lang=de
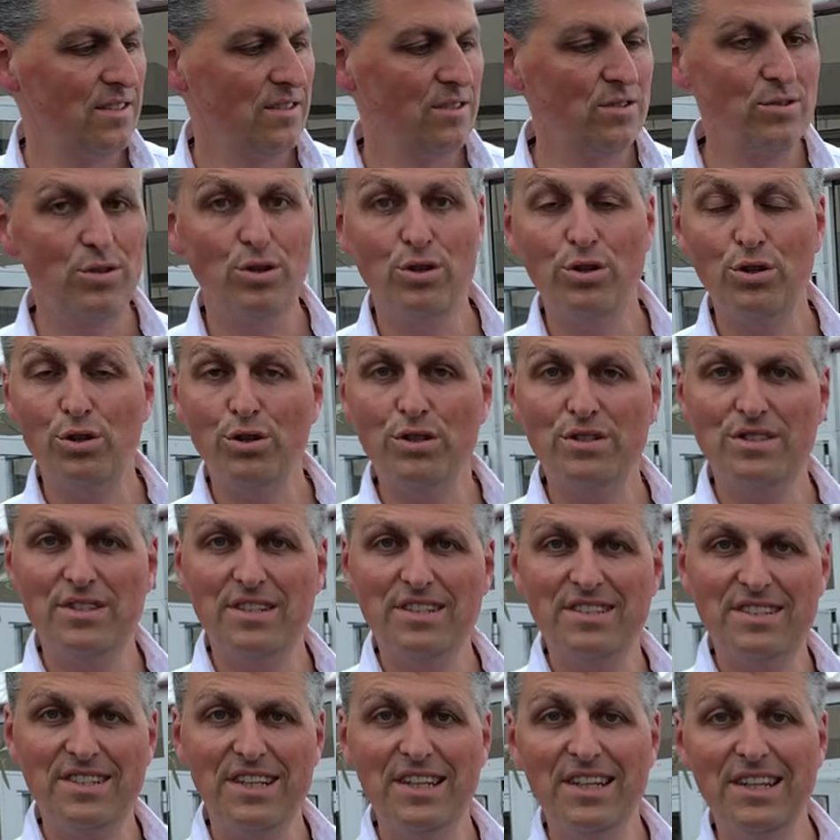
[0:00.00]
So, noch ist
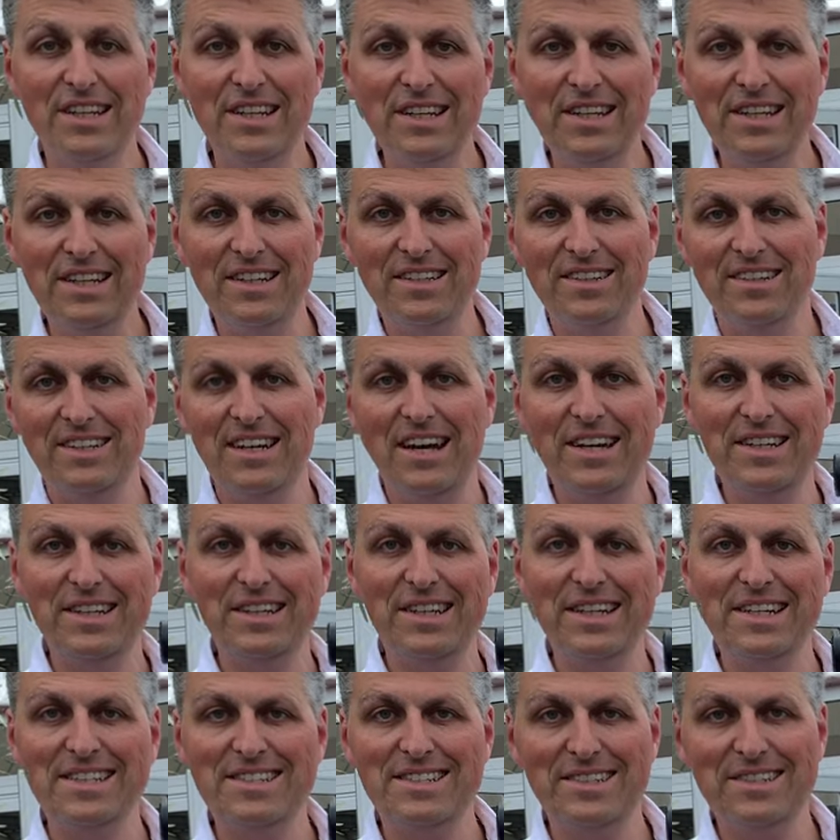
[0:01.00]
das Zelt leer, keine
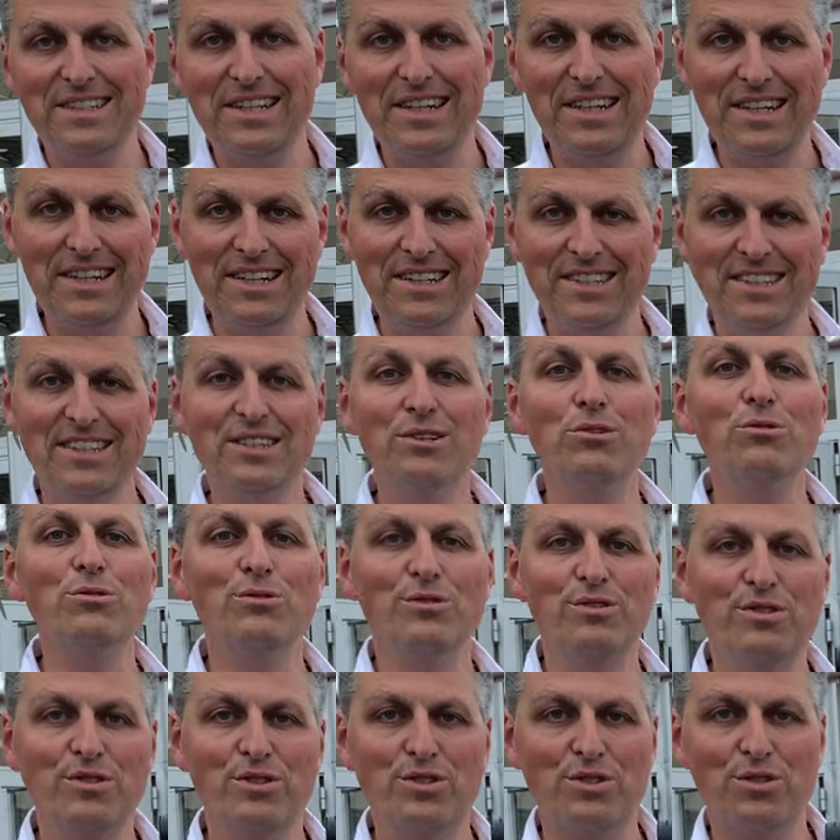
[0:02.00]
Gäste da,
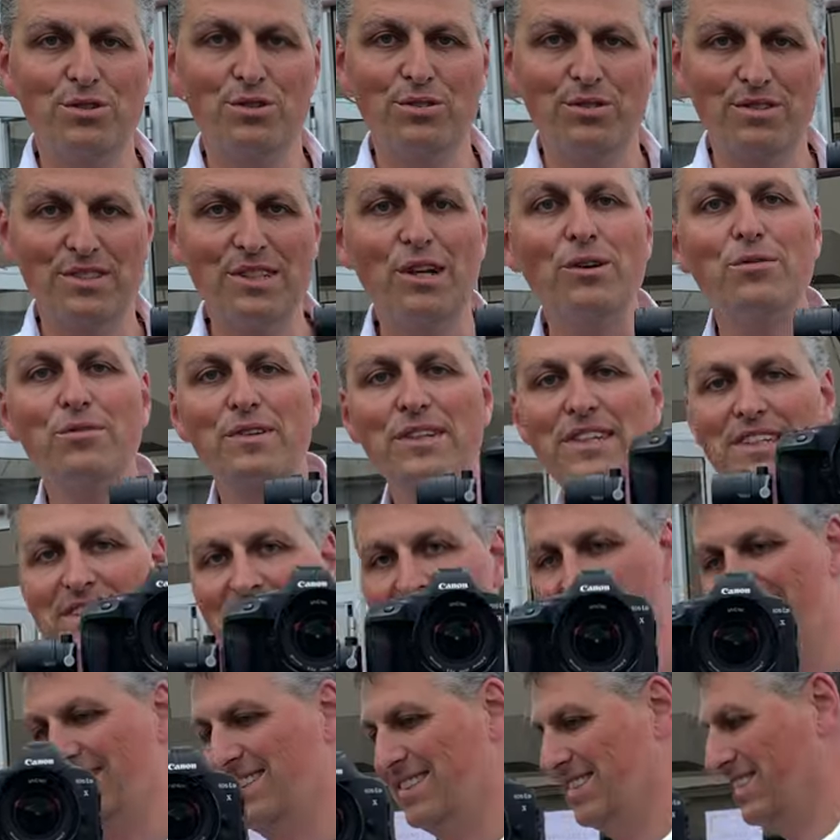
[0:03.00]
unsere Chance, auf
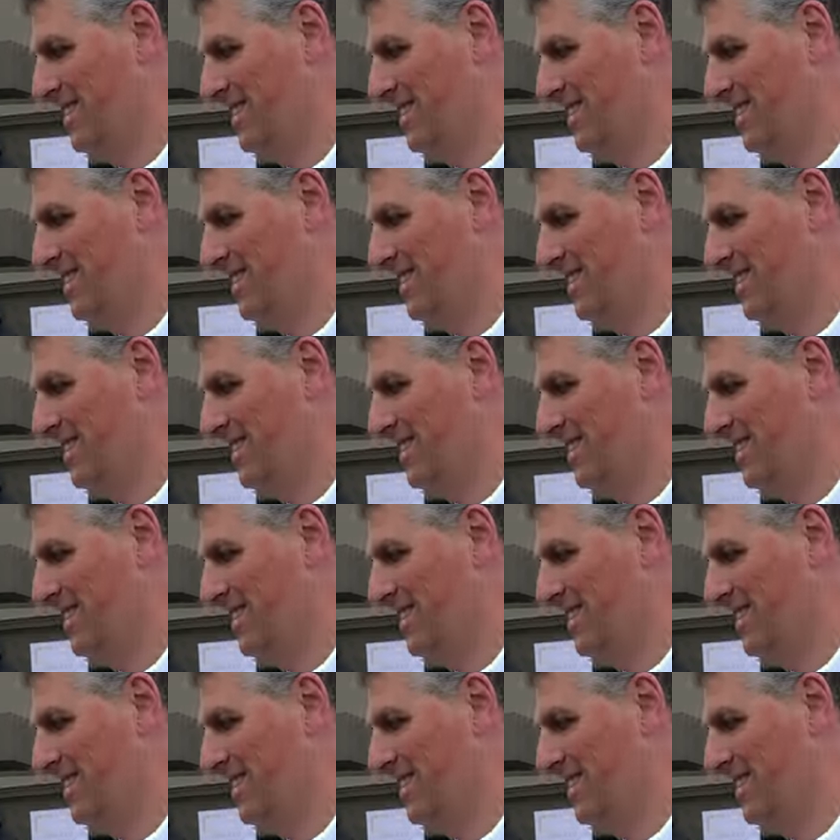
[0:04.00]
geht's.